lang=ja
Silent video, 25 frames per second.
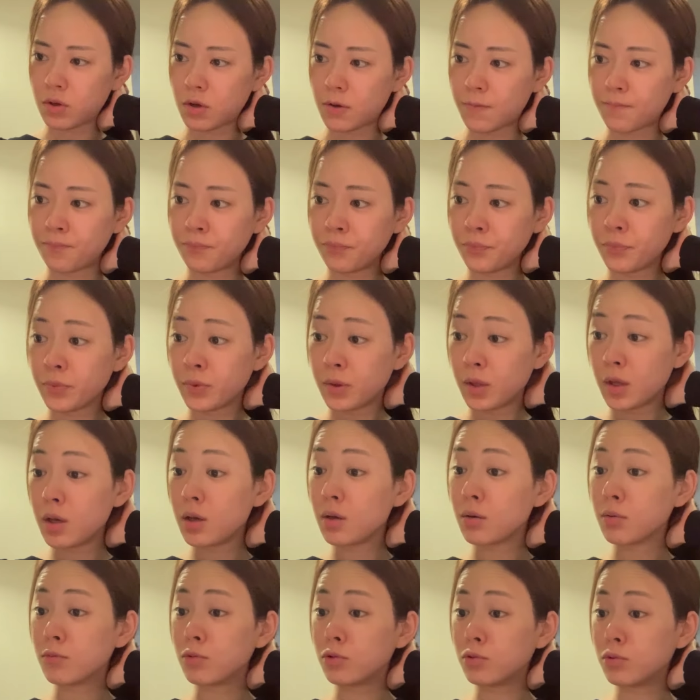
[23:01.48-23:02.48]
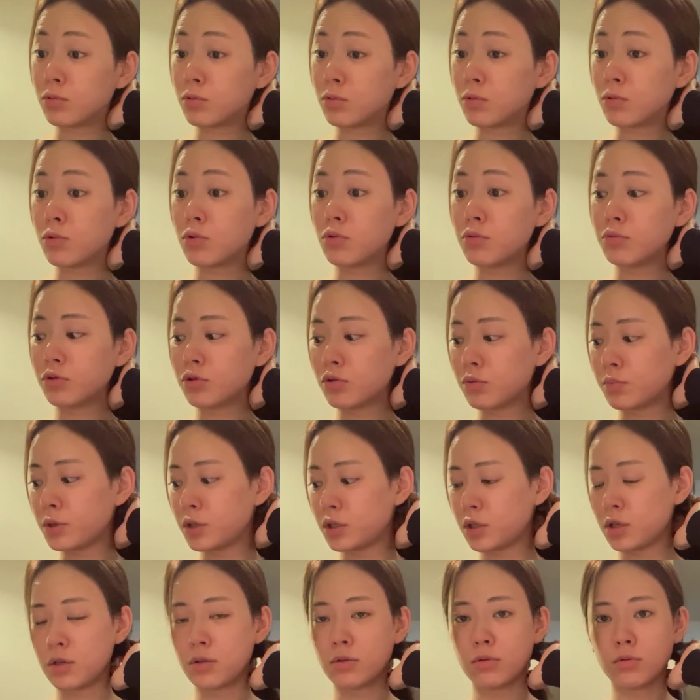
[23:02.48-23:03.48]
ねでこの本飛
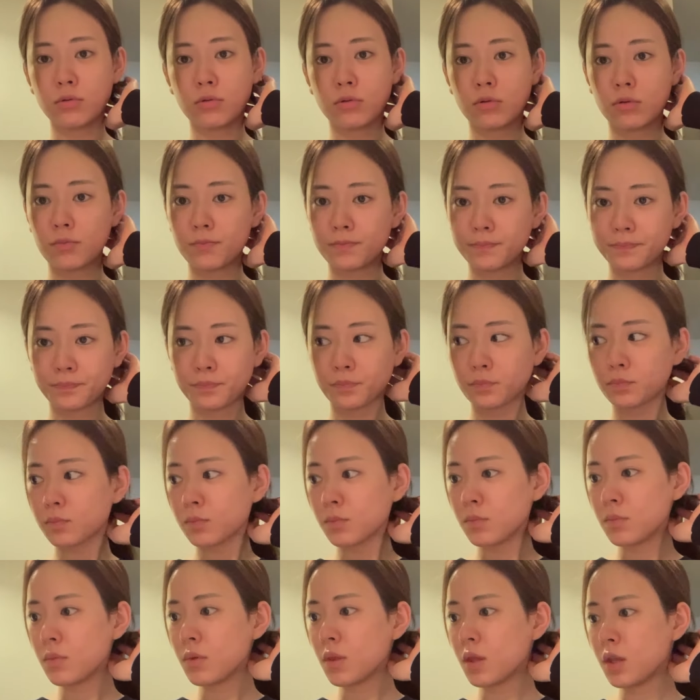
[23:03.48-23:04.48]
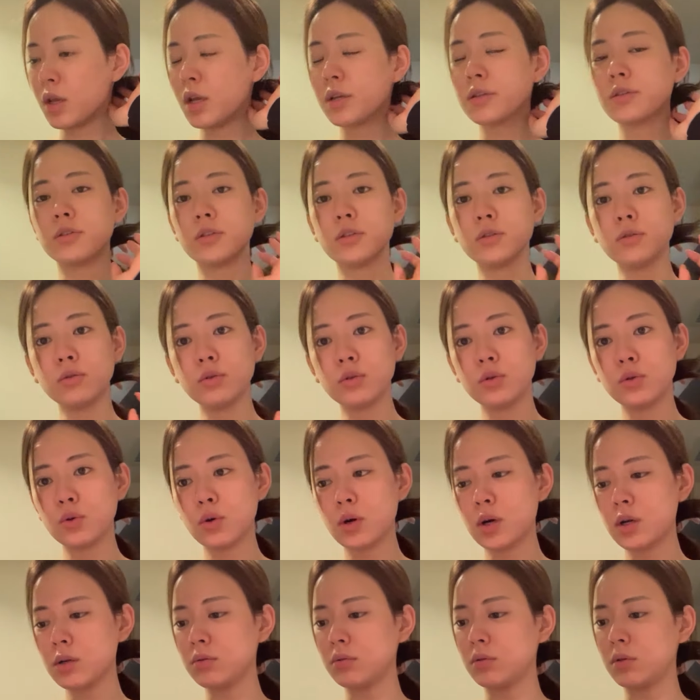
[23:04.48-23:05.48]
びさんのやついろい
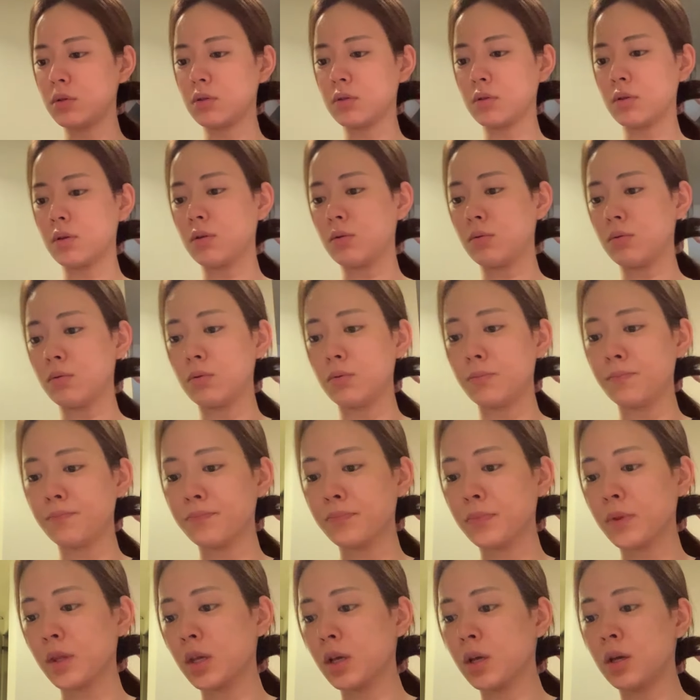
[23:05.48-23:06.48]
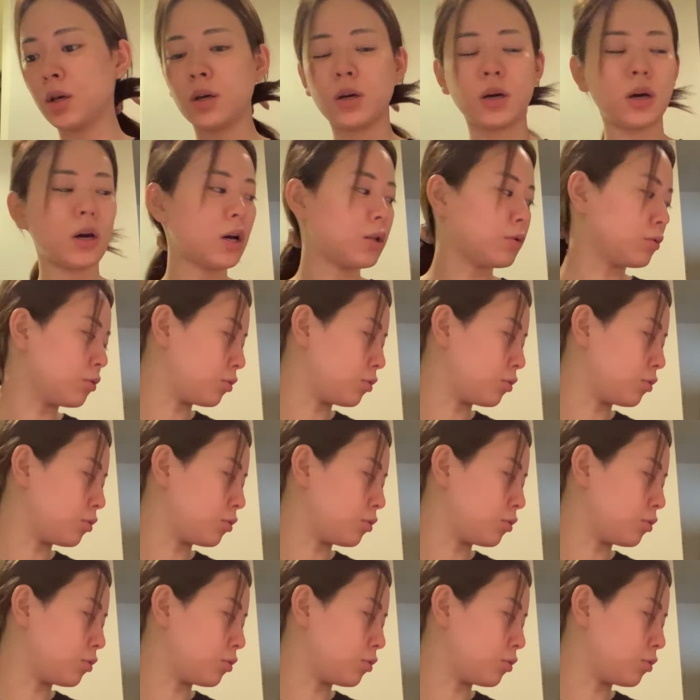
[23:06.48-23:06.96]
ろあるんですけどあ